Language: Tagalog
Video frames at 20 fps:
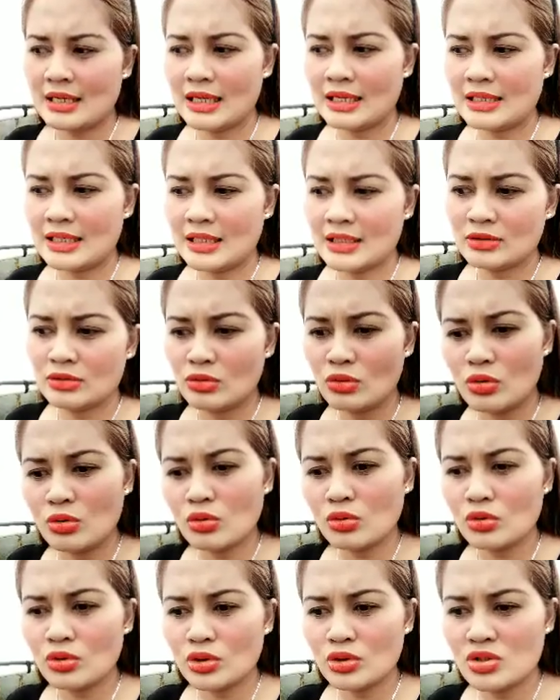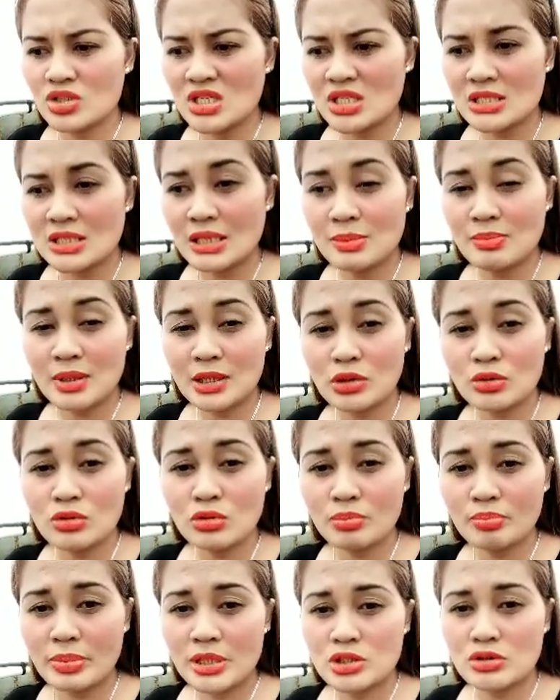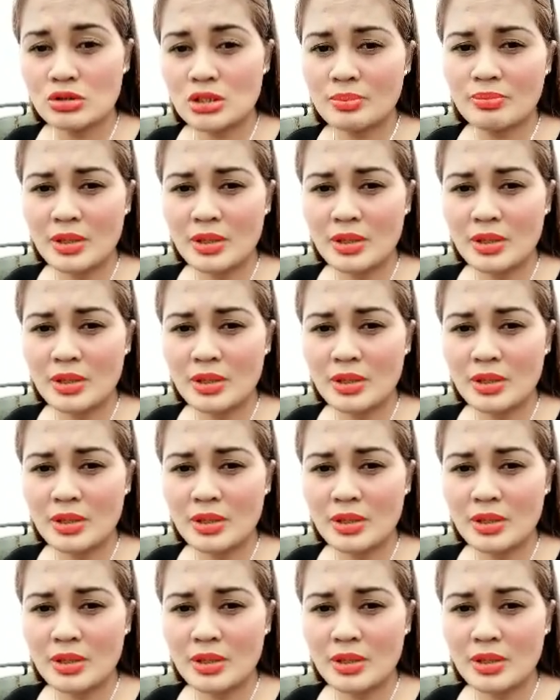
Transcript: kanang dulhogon gyud siya dan batuon pa jud